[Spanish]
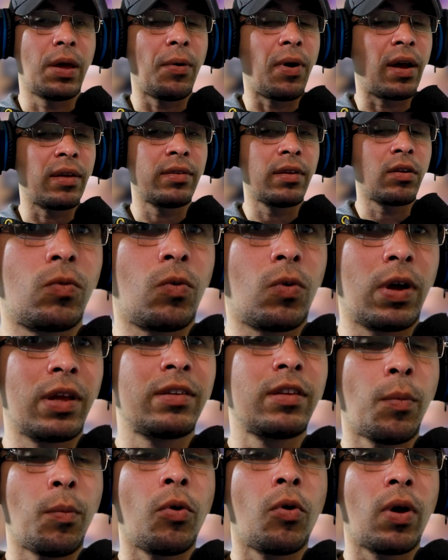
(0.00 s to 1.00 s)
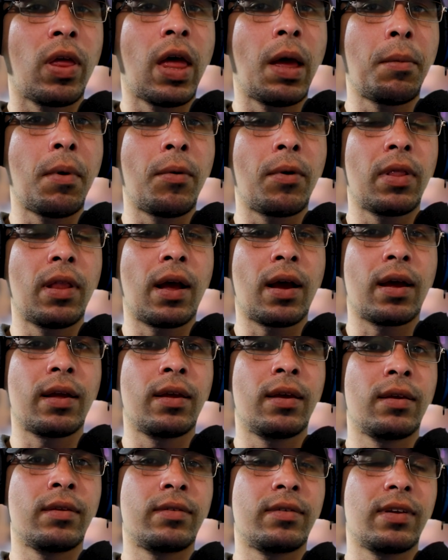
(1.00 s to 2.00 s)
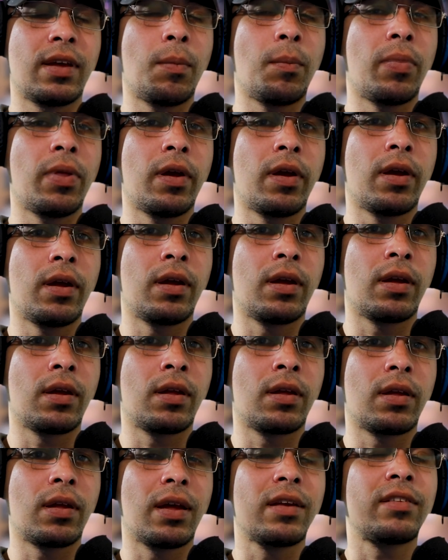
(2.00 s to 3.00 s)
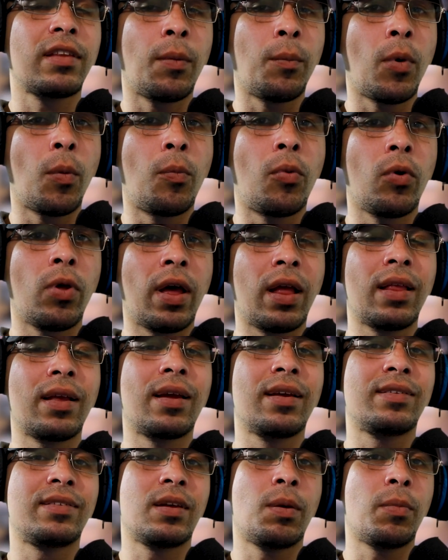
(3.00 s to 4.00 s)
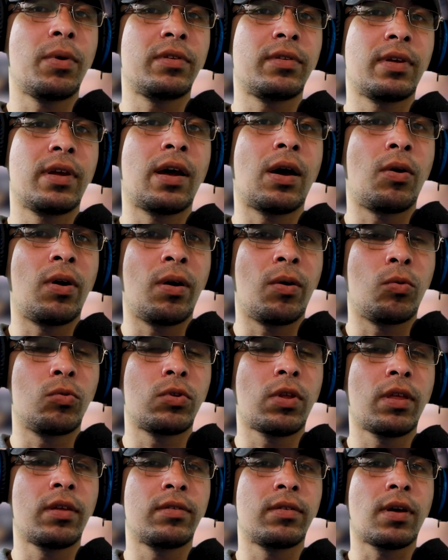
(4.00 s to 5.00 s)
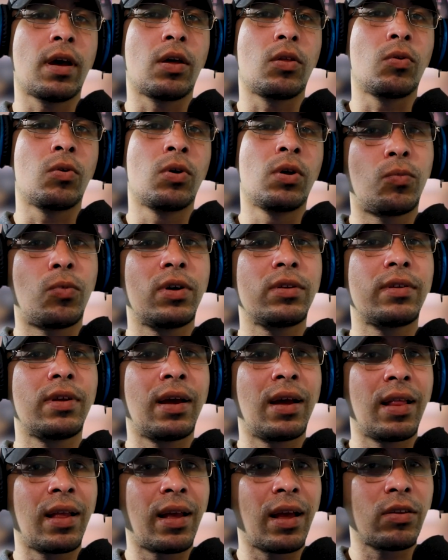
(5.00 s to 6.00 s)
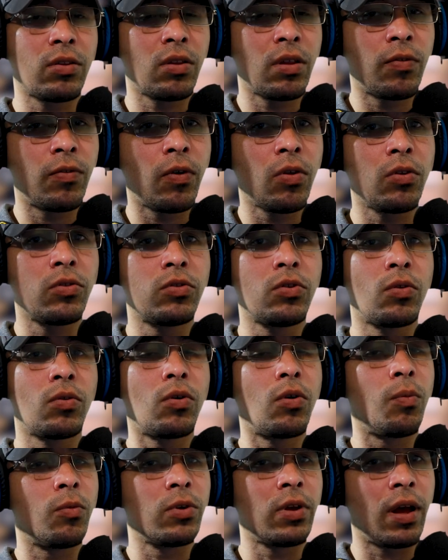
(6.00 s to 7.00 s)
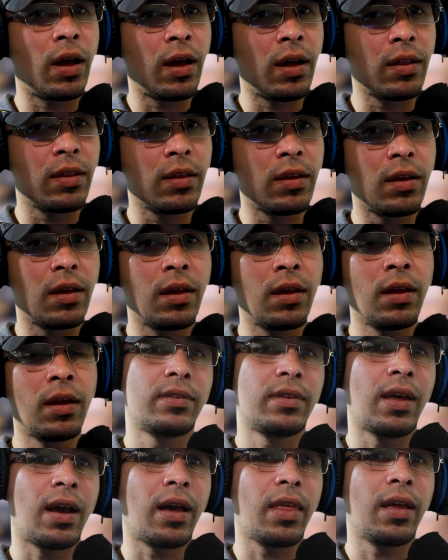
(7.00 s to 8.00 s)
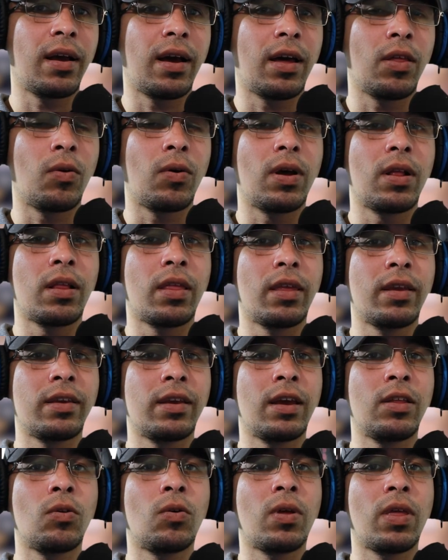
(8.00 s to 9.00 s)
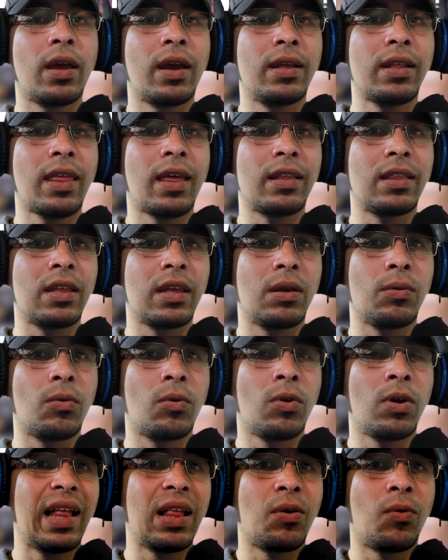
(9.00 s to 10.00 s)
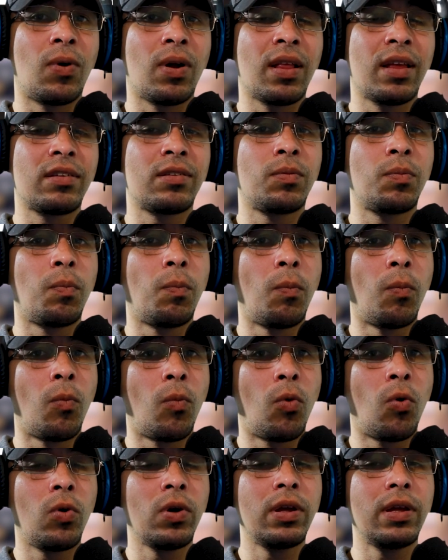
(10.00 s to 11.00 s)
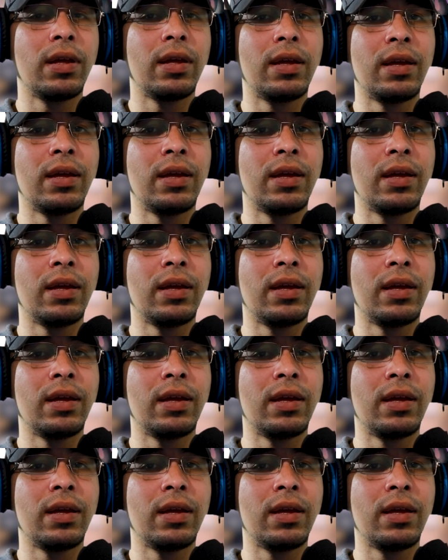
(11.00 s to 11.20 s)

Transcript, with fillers: ¿qué van a hacer con este programa, verdad? Que siempre es tan popular y que siempre se ha utilizado. Pues en el caso de Photoshop, como ya dije, se ha agregado el relleno regenerativo, el cual es muy